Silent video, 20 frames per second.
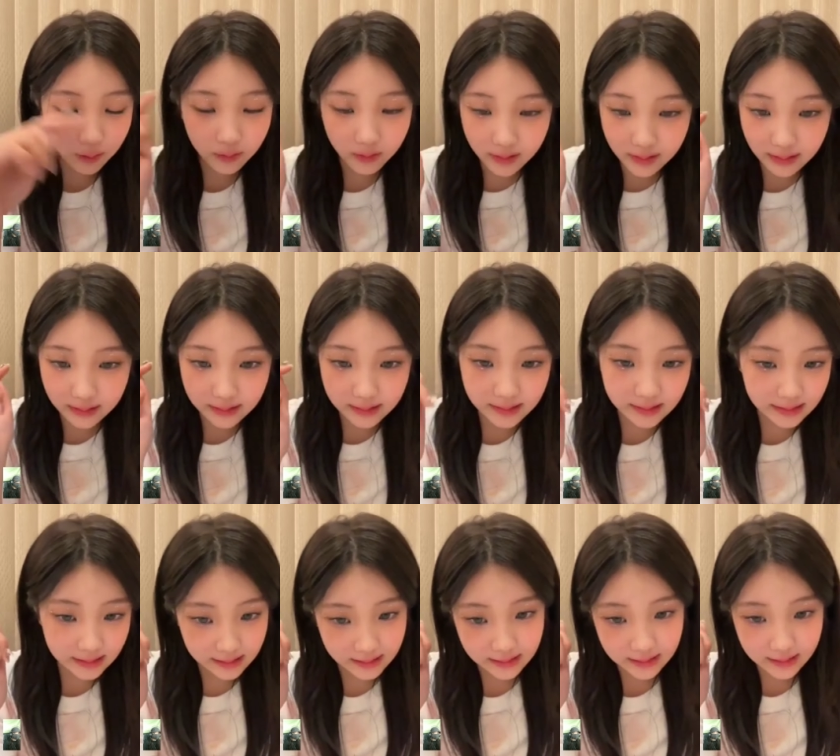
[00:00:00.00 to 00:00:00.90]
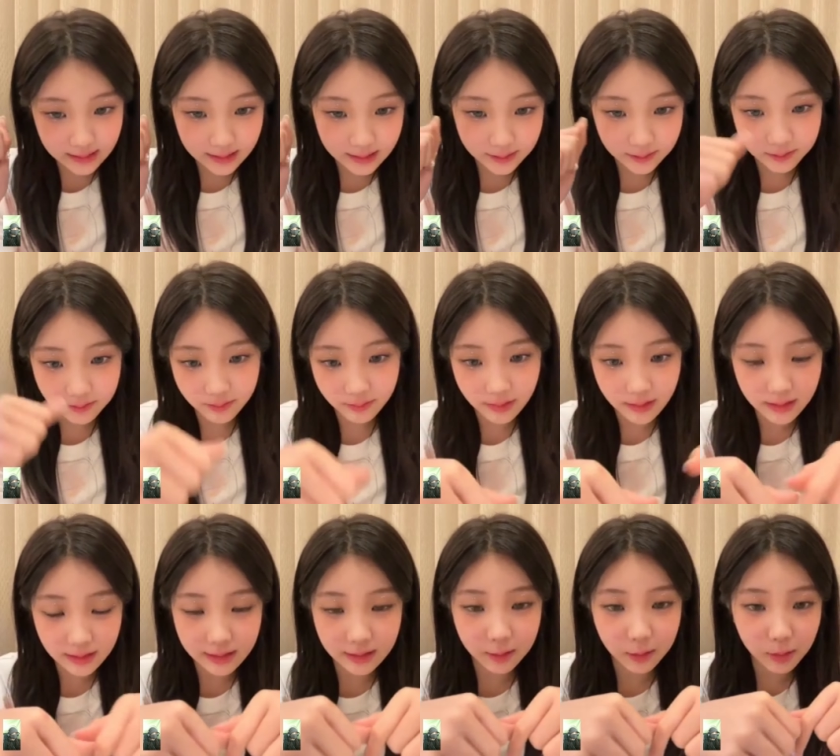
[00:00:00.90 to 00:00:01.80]
콩깍지.
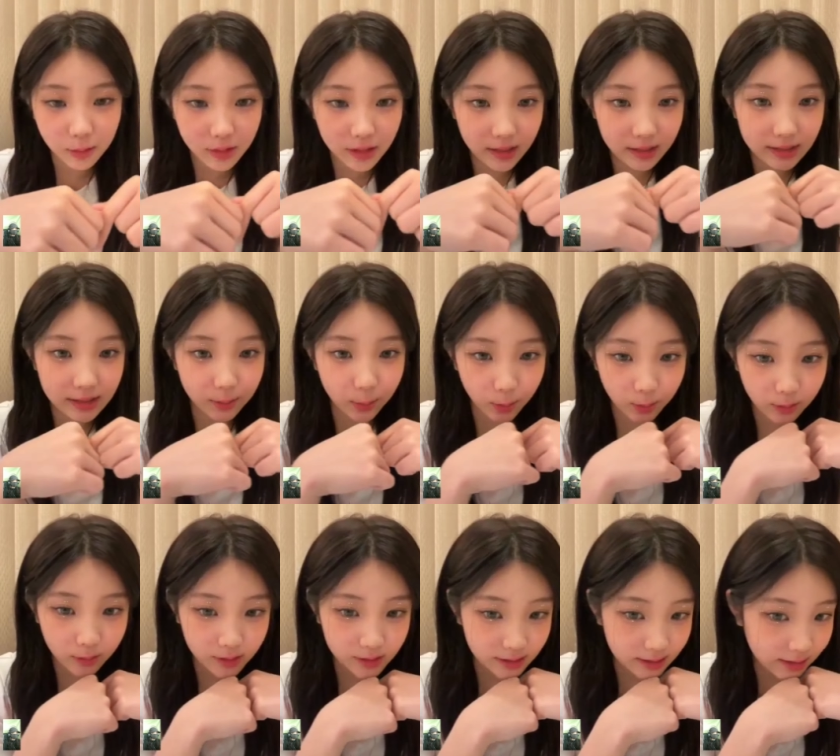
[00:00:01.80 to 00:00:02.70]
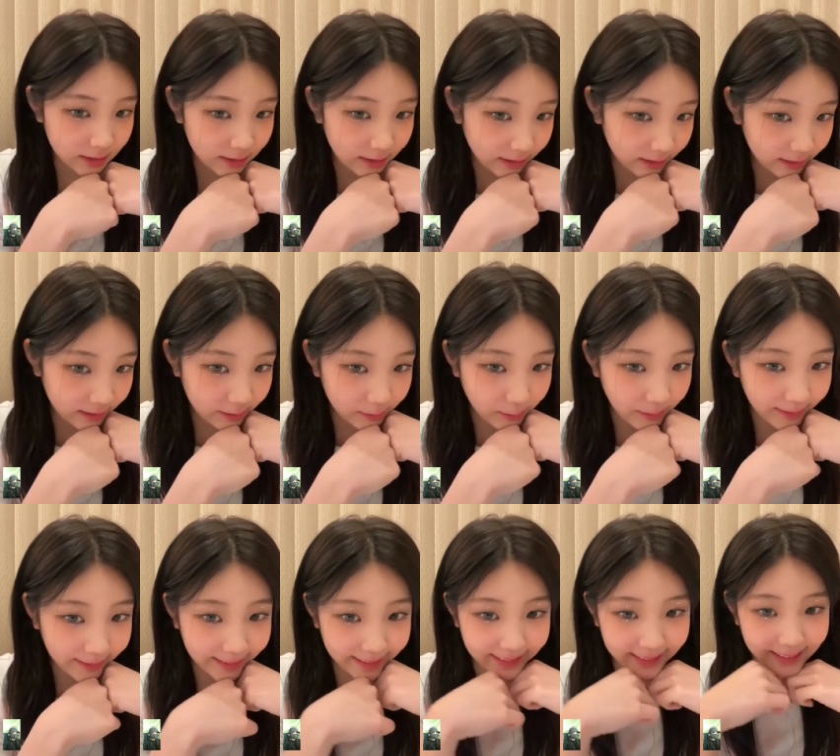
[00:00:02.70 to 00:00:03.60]
그 콩깍지 벗겨지기랑 길
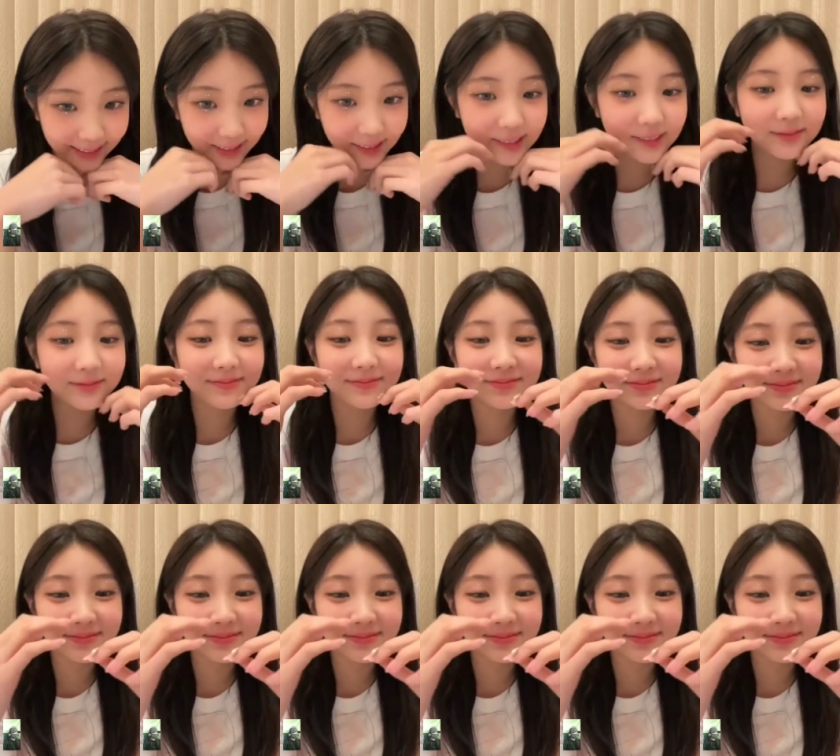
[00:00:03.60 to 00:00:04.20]
바랄게요.